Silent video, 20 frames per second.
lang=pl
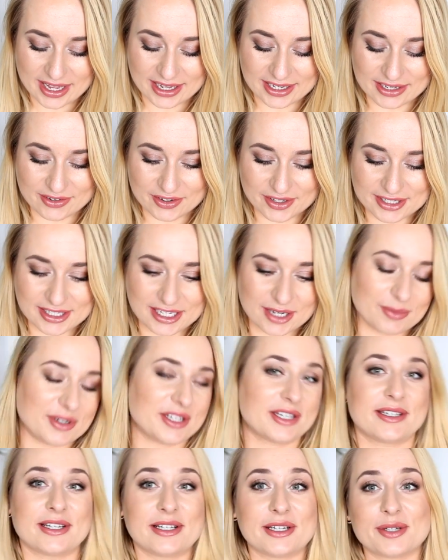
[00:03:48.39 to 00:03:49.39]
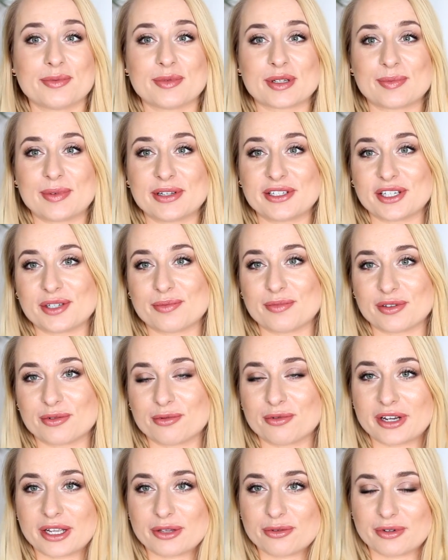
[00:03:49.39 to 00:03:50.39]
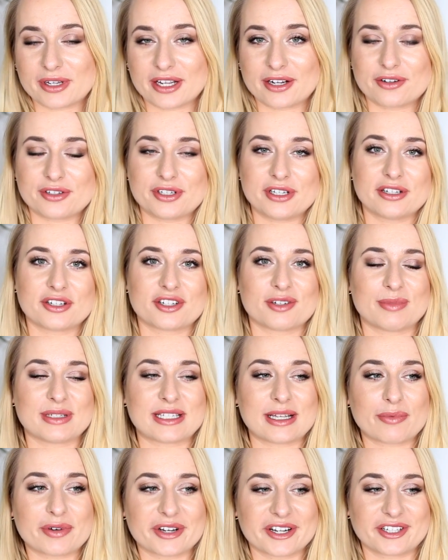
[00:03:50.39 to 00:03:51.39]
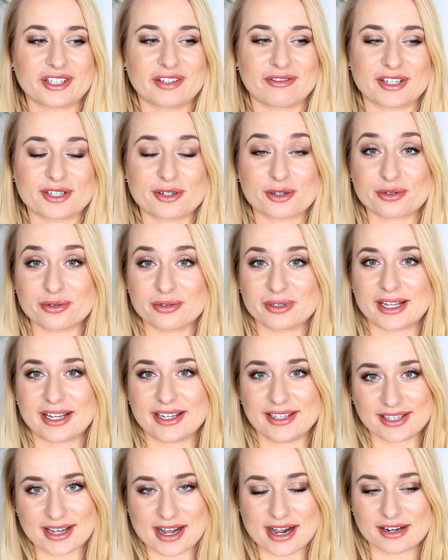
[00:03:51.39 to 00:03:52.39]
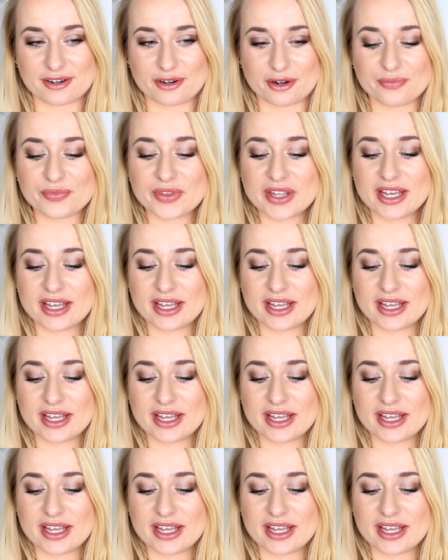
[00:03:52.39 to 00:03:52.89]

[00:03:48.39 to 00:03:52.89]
I z nimi siedzieliśmy, spędziliśmy długie, długie godziny, żeby zaprojektować koszulkę idealną.